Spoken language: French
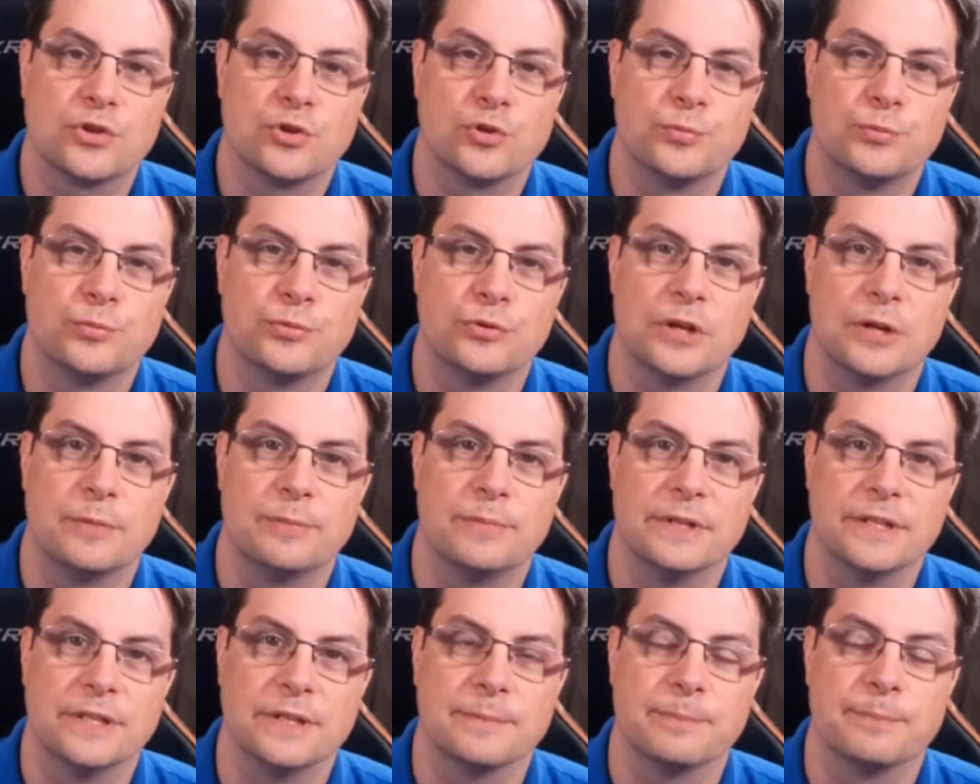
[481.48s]
je peux
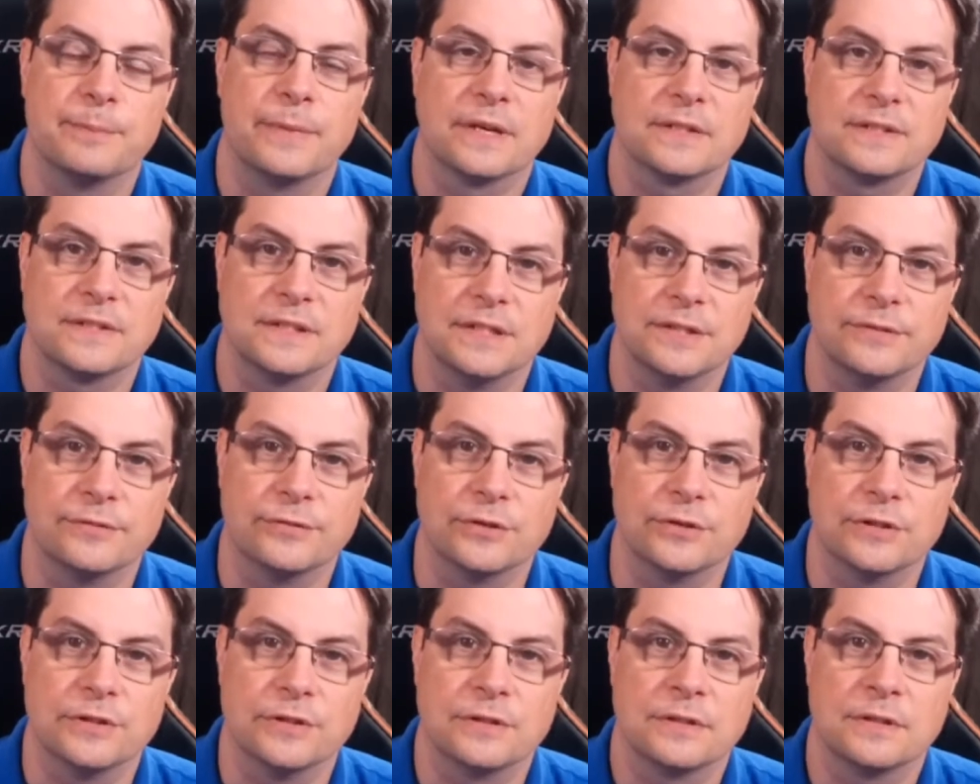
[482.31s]
l'appeler par
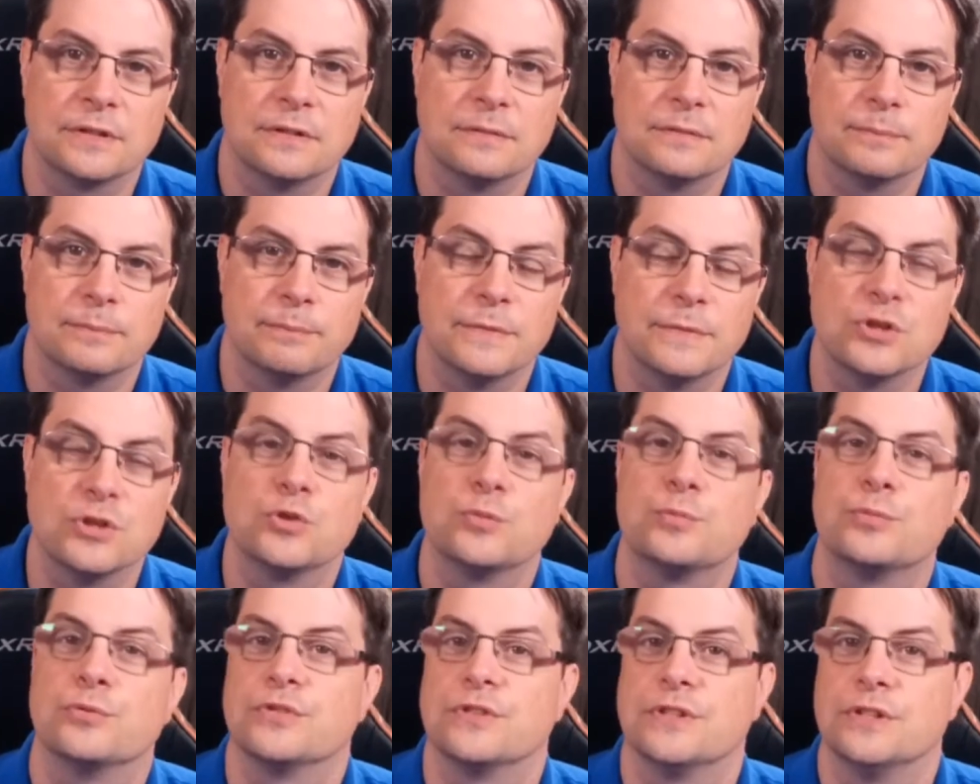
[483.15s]
téléphone, mais je
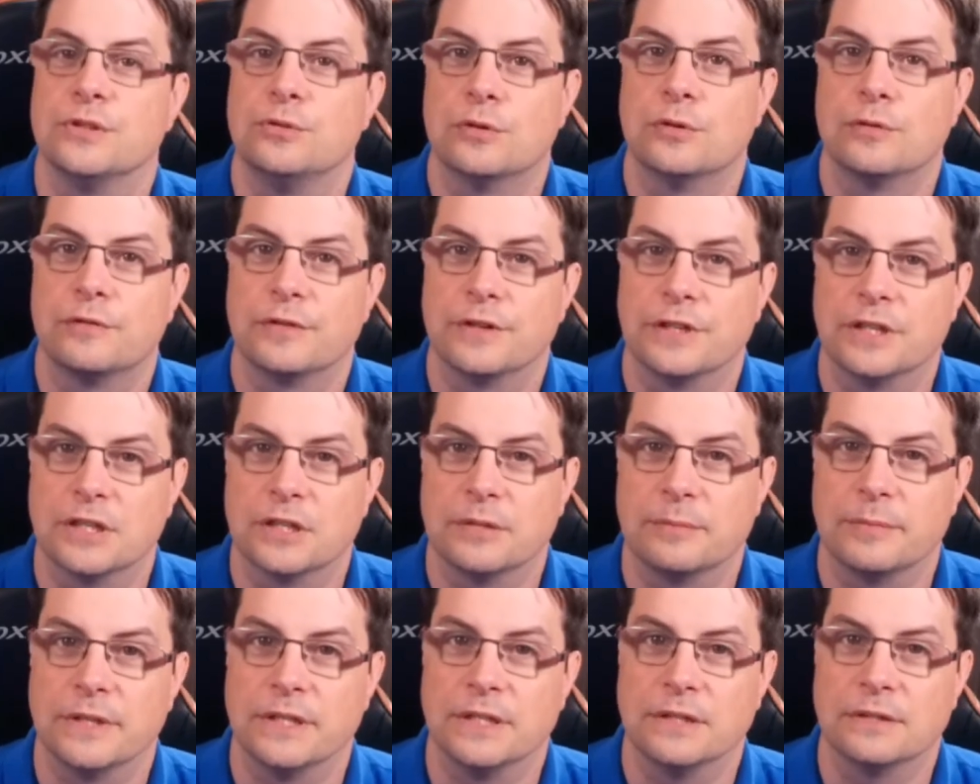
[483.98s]
peux aussi lui envoyer un
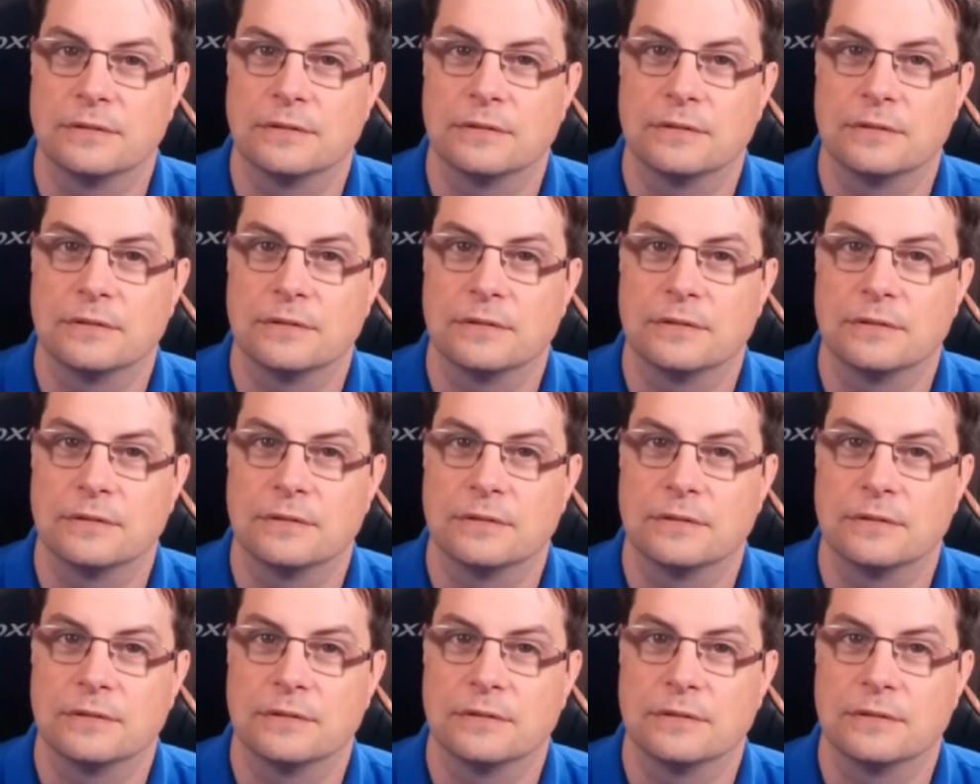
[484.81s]
mail.